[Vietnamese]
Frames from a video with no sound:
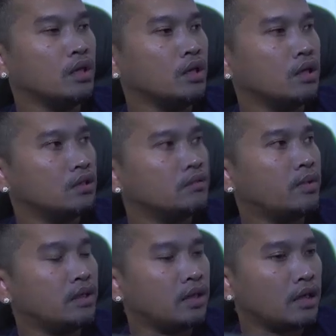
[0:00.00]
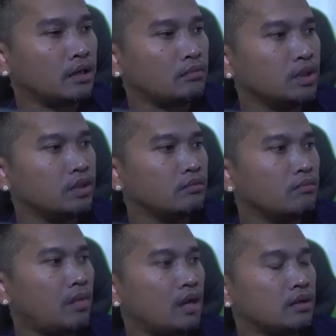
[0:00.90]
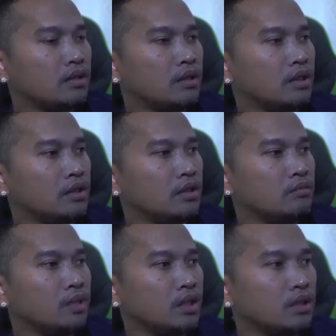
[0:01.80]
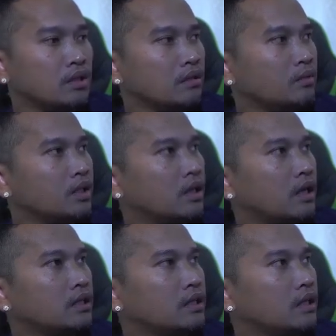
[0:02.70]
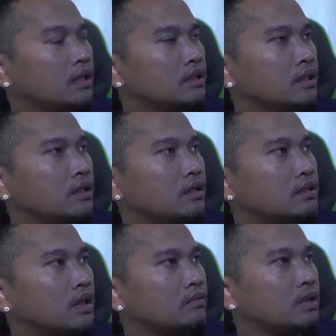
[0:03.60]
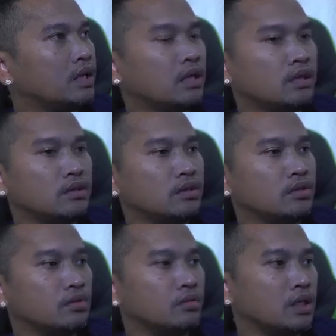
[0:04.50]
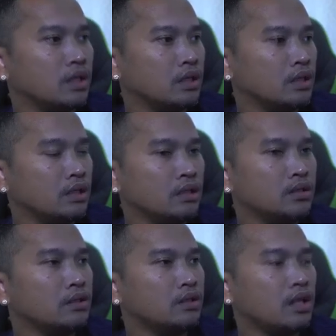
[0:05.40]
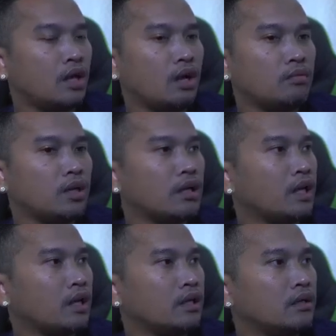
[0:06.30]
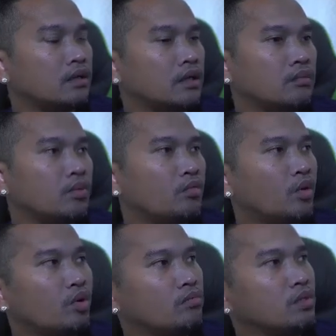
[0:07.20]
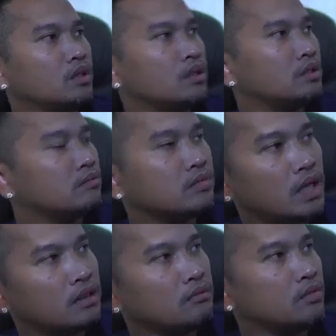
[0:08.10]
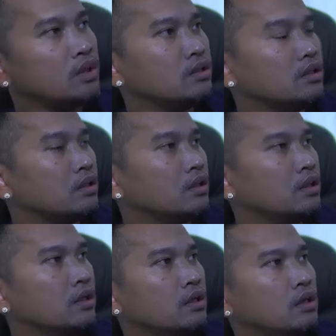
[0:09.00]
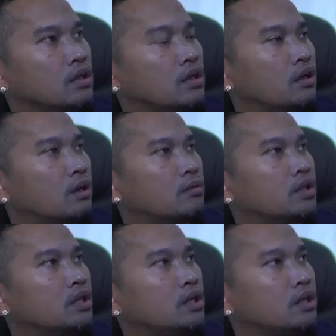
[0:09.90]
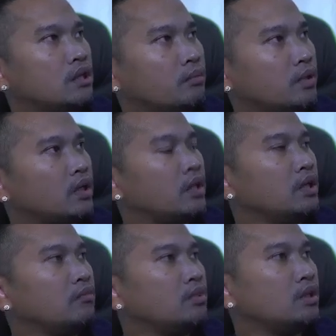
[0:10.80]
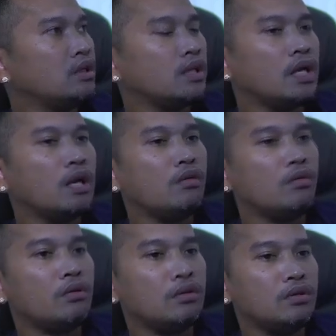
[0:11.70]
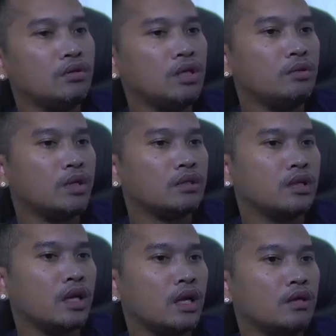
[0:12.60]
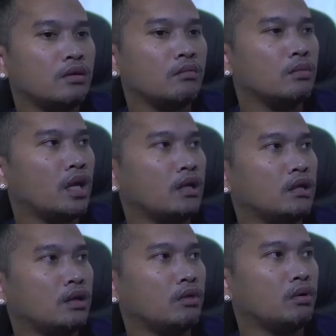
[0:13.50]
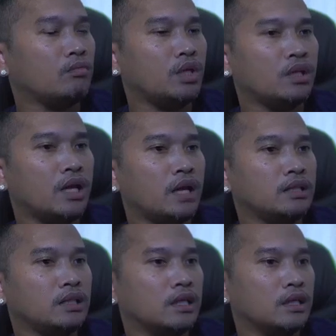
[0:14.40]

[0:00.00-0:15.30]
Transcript: ở sớm ấy cả bây dương bao chặt tại dương miền tại dương miền tại anh khăng như kia ở đa bản na năng dương chuột này dương che đa cầm đặt na cái này vòng ôn mưa ta sầm đạch mưa ta thiên nhiên ta ở đây mưa nữa na có cọt do ti prắc xa còn đại cơ ta cọt miền tại anh này nè